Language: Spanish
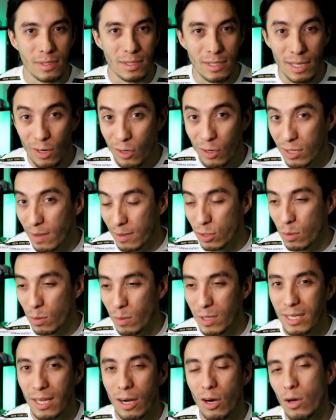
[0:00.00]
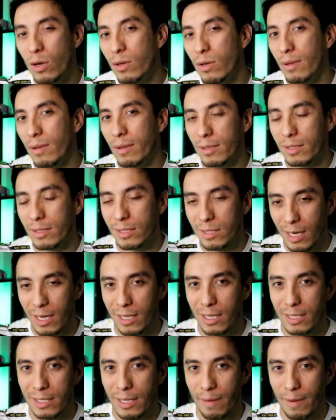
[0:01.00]
Si no sabes cómo hacerlo, chécate
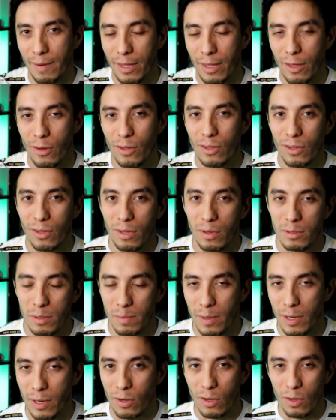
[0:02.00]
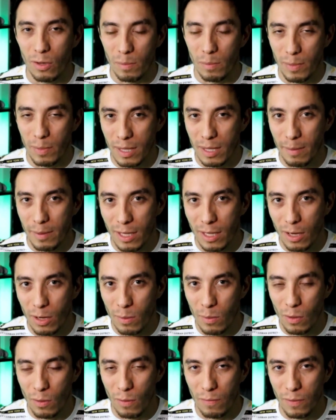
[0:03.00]
este video en donde explico completamente cómo
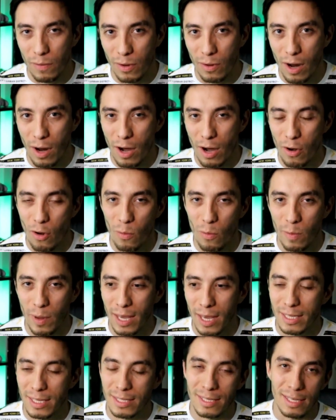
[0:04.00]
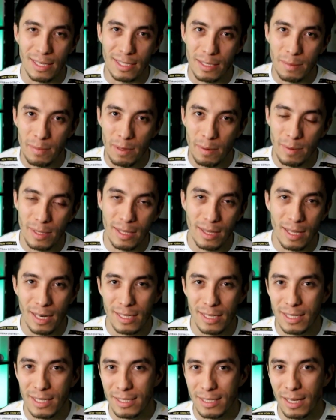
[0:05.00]
configurar OBS y simplemente tienes
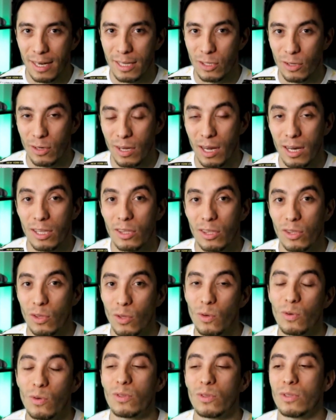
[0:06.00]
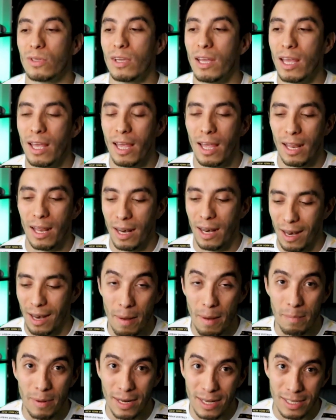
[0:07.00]
que seleccionar tú la
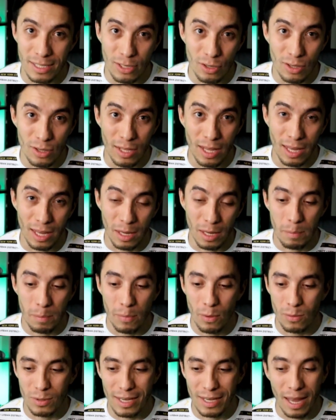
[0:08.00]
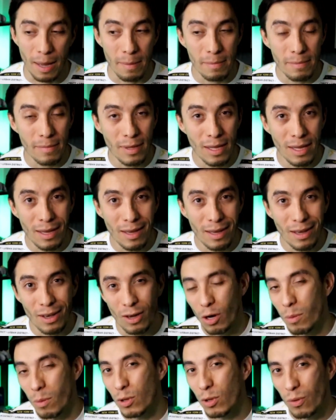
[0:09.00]
aplicación de ePostCam
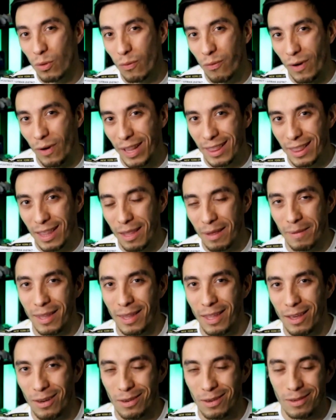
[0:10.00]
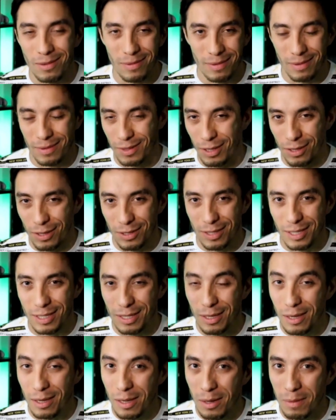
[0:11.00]
como tu fuente de video. Entonces,
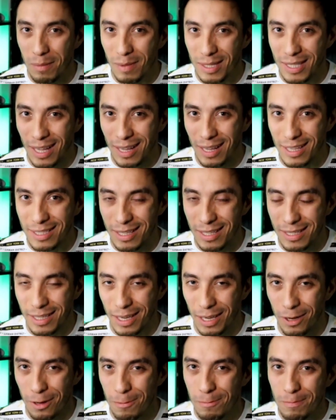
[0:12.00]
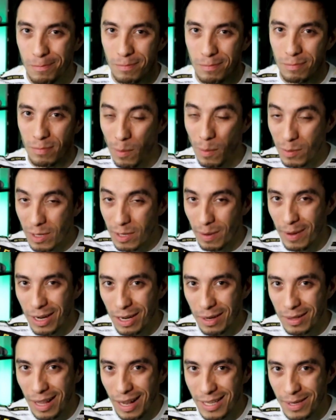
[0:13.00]
bastante sencillo. Vamos a ver qué
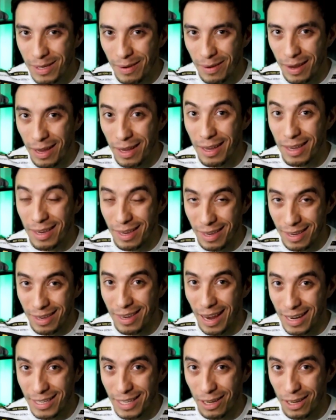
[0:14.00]
tal se ve ya que está